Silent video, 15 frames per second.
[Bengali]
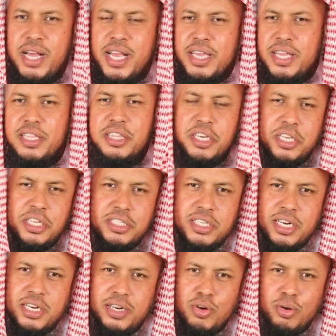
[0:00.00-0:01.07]
আখেরাতের কি
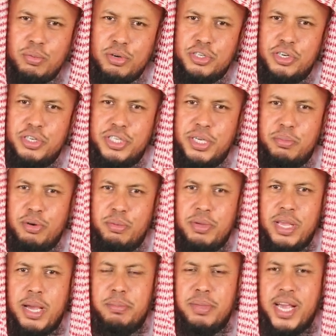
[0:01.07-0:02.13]
চান অবশ্যই সে
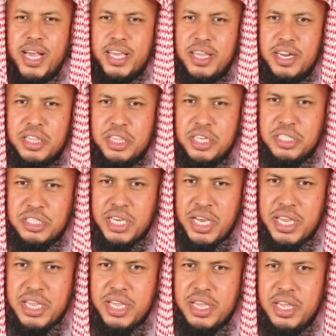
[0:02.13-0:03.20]
বলবে আমি আখেরাতের
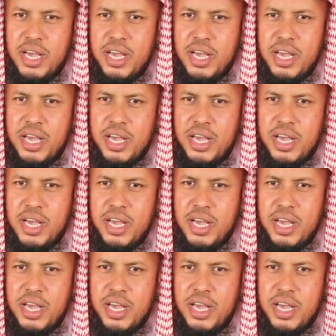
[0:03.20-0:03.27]
চাই